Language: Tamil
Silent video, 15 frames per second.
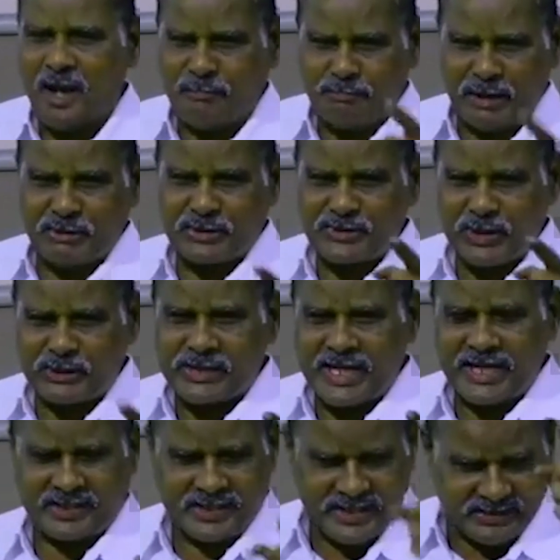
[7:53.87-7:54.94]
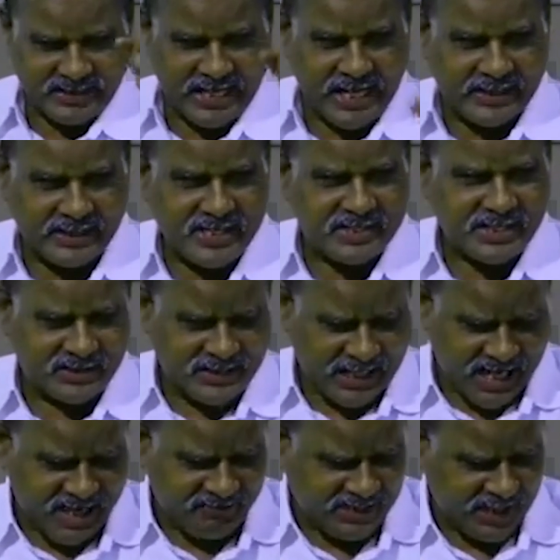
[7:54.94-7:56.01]
அப்போ அவர் சொல்கிறார் இந்த அரசு
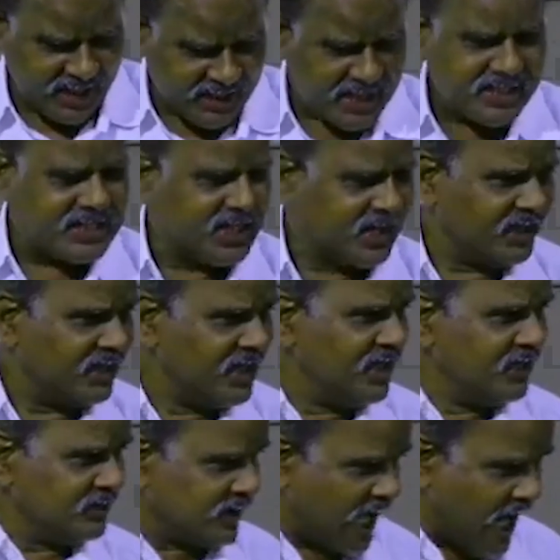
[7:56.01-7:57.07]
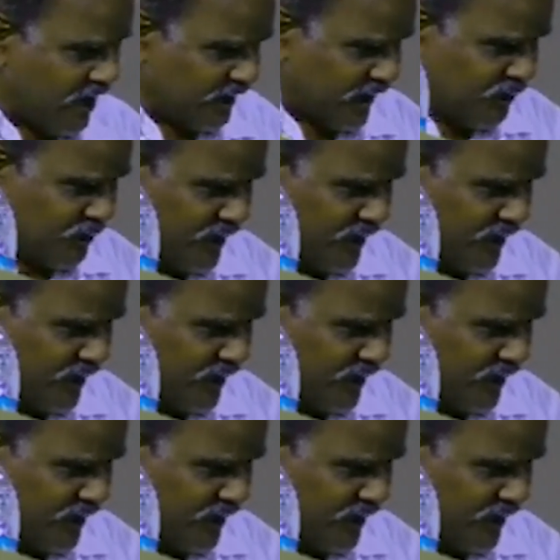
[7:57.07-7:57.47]
திராவிட அரசு திராவிட